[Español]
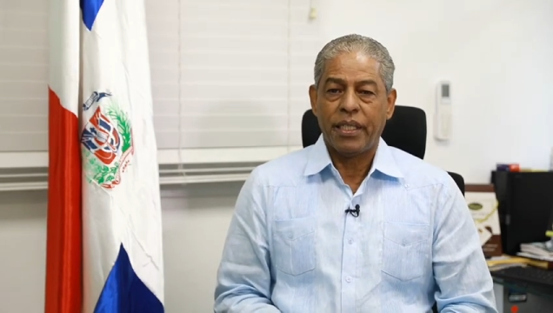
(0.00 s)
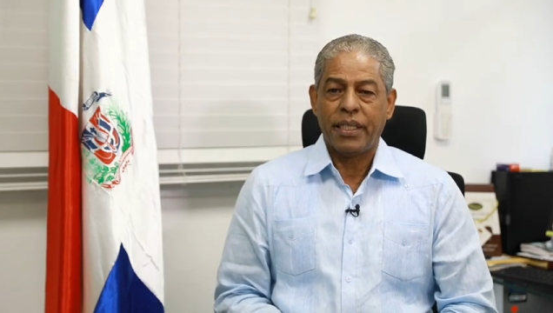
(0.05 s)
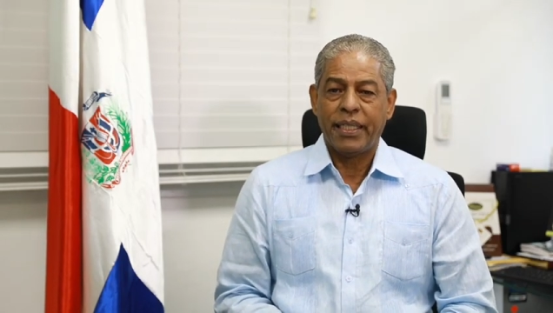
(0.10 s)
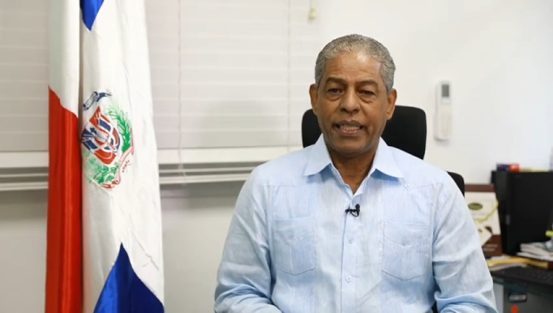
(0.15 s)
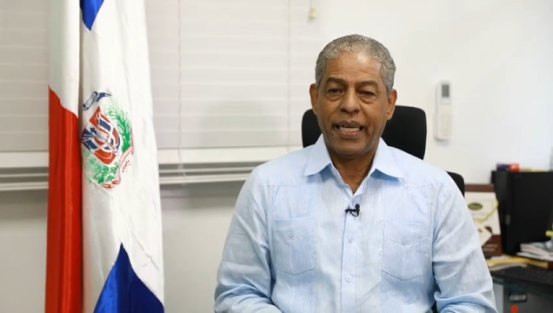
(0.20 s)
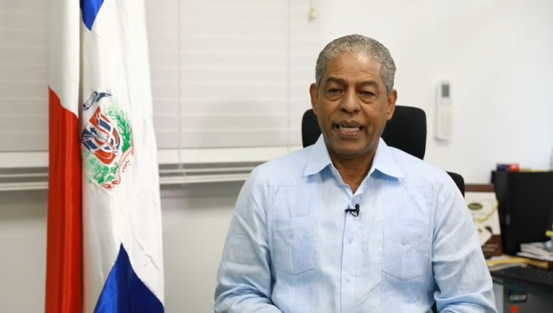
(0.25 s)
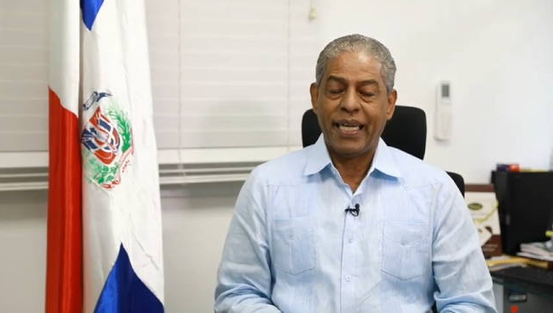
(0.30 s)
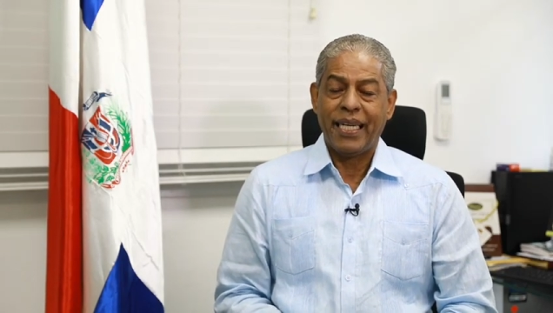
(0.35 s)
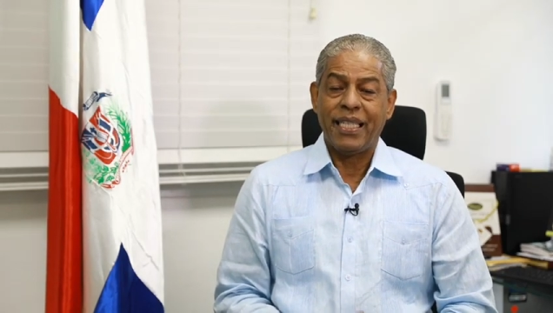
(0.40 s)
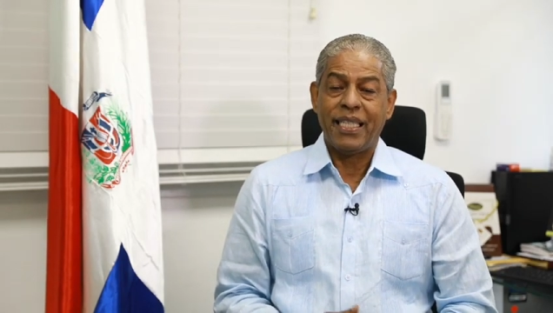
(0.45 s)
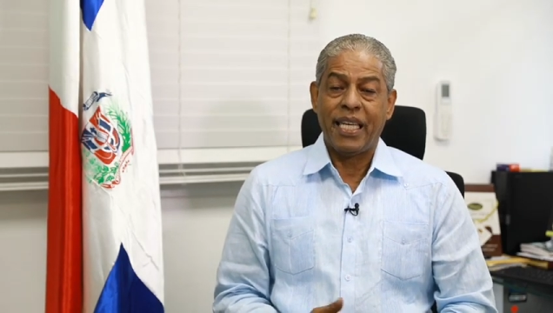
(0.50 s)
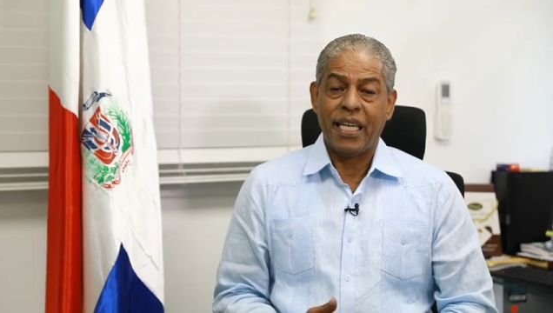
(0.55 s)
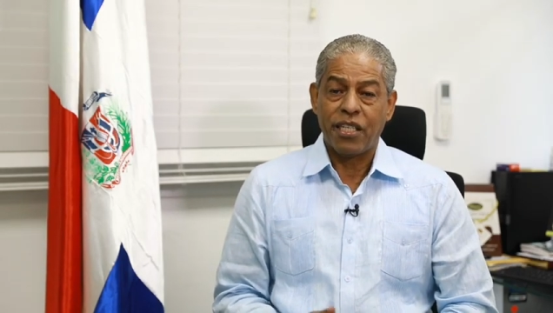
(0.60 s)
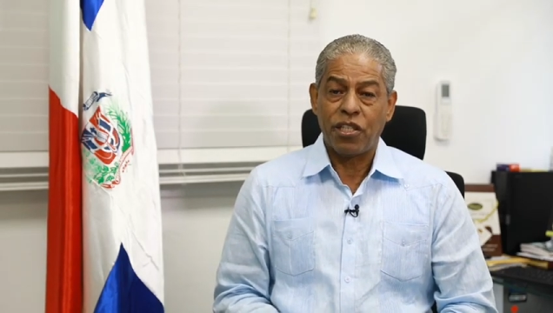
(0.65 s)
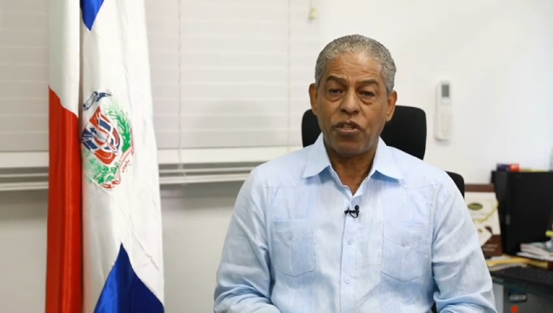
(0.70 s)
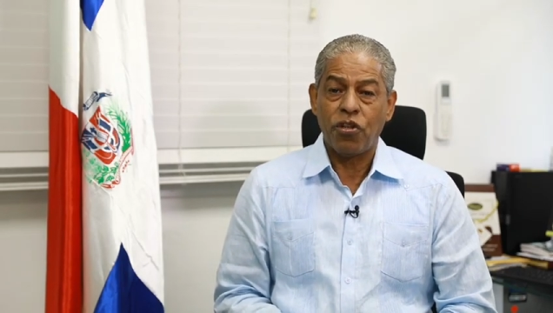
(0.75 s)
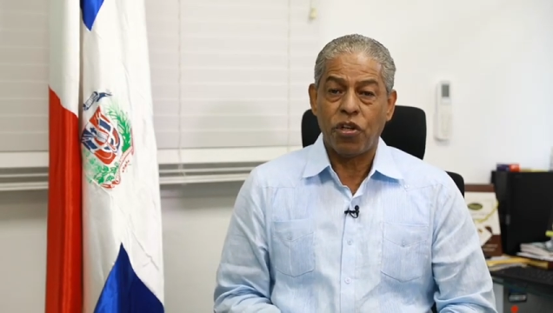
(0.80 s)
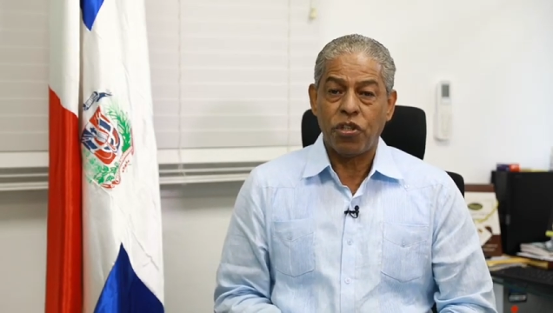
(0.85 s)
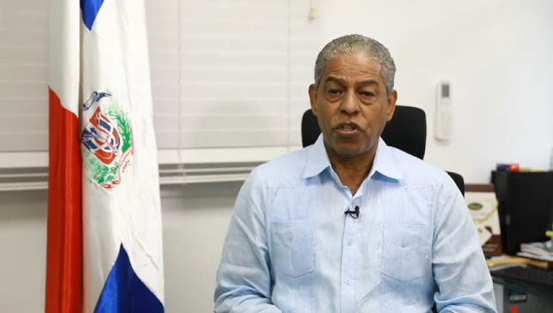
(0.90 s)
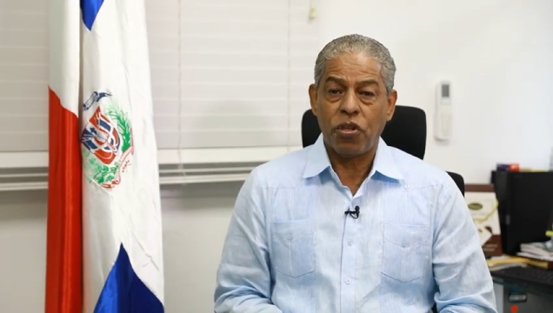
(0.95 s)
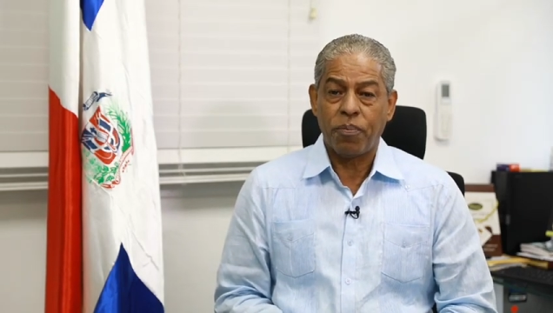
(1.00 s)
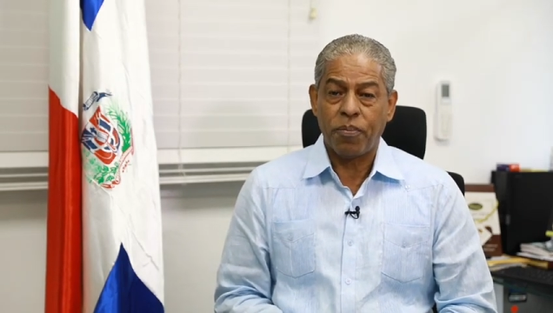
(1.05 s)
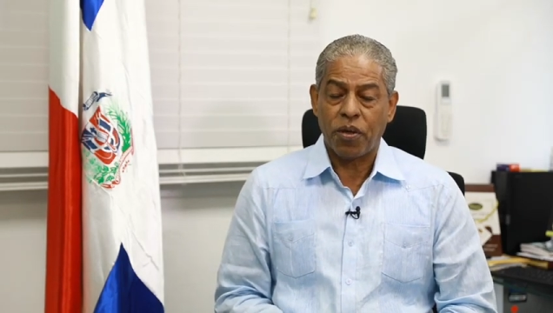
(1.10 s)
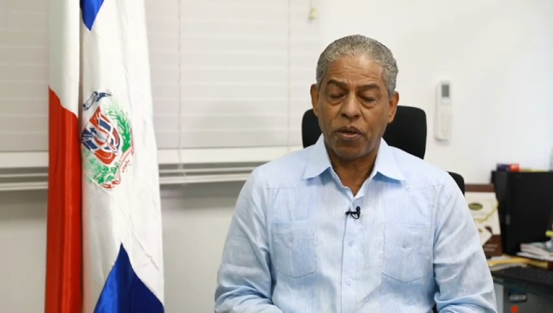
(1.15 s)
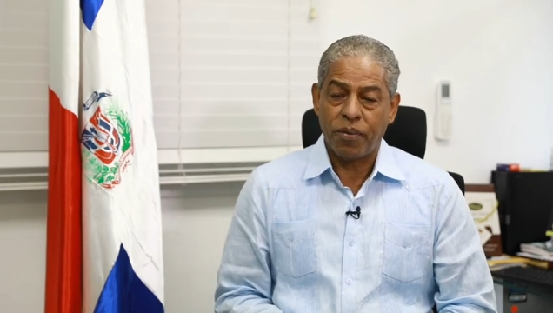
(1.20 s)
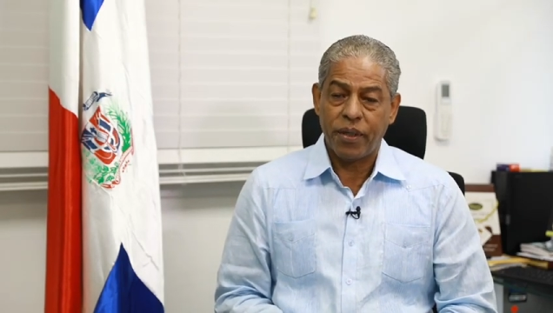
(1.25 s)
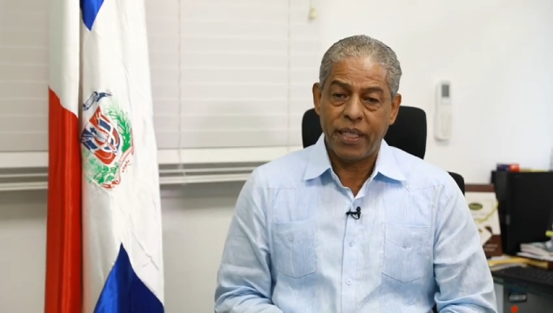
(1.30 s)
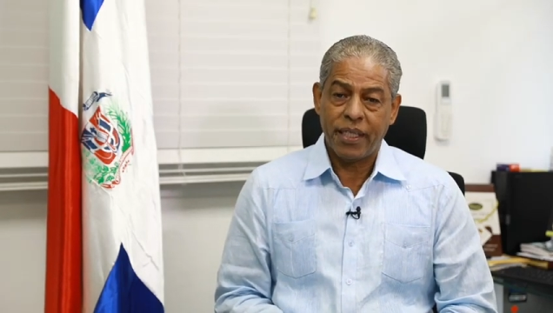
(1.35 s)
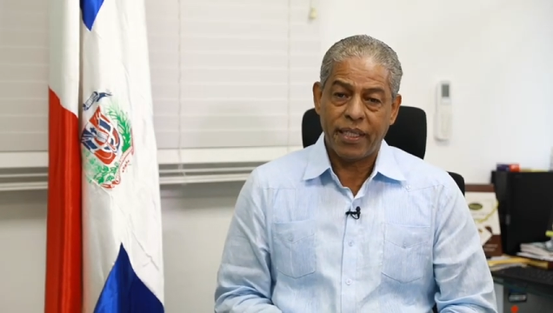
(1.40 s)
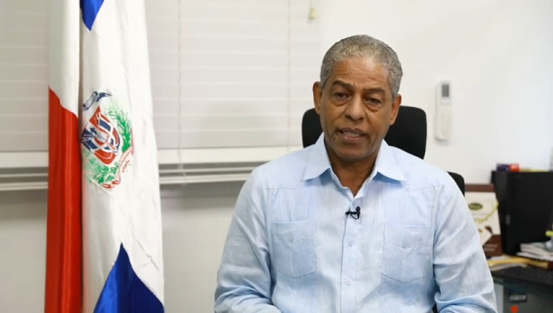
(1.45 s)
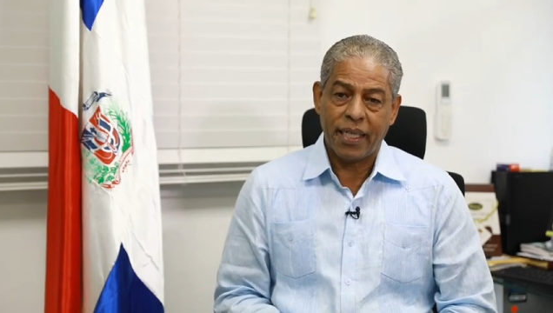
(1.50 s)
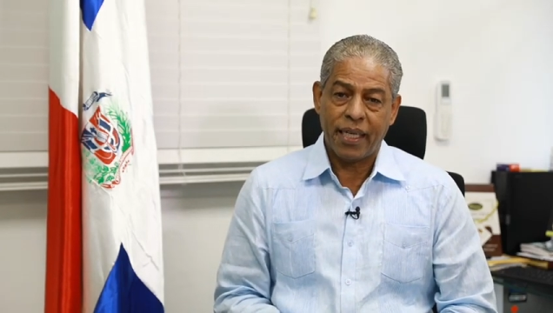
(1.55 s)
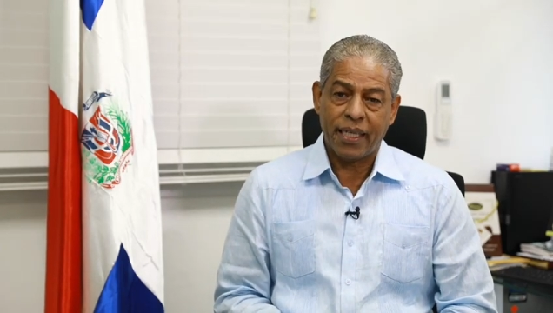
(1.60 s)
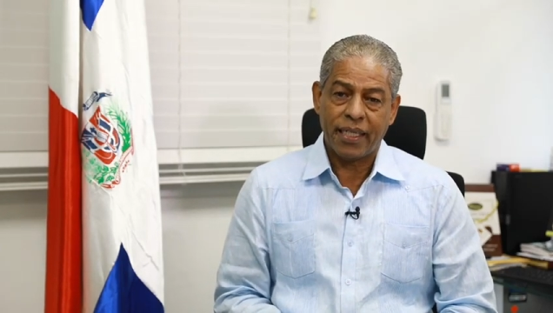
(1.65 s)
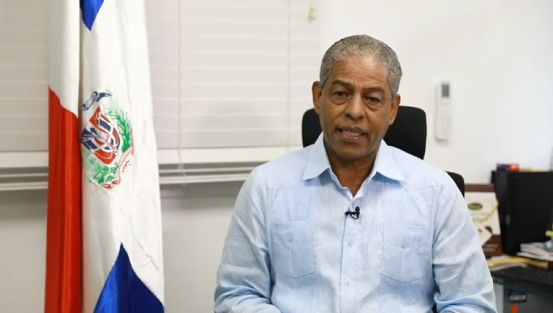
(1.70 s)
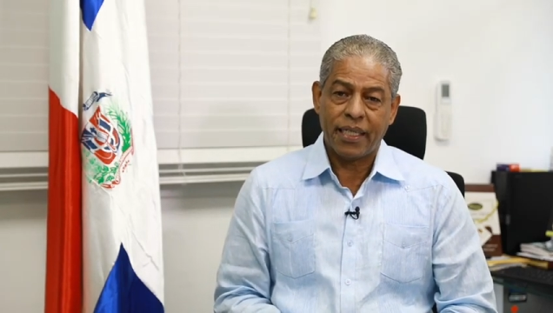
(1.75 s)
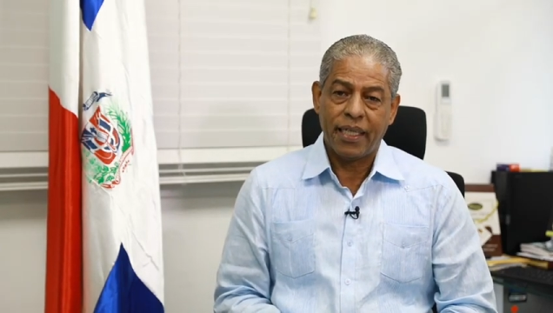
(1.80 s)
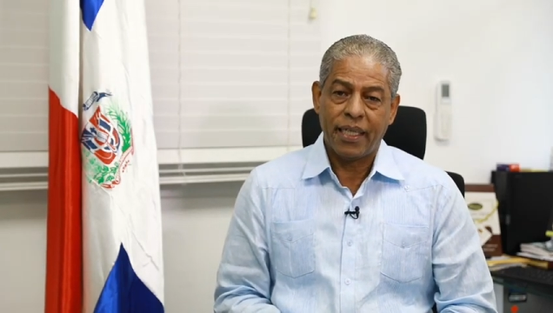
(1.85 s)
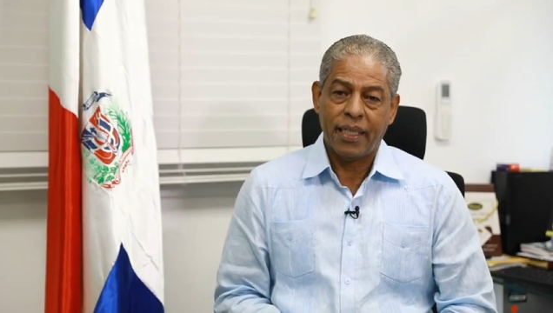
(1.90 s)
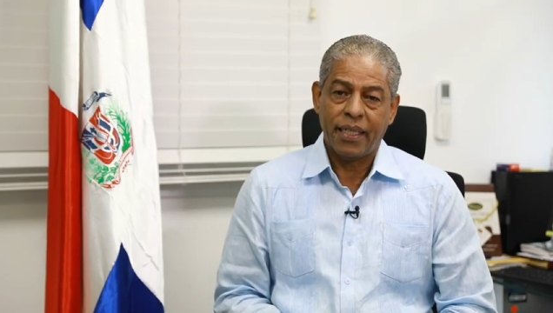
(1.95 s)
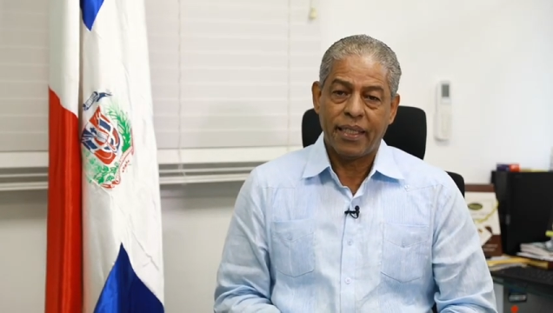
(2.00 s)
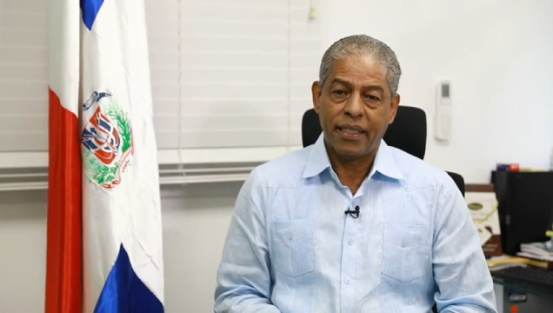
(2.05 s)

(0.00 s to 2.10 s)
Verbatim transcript: de 18 provincias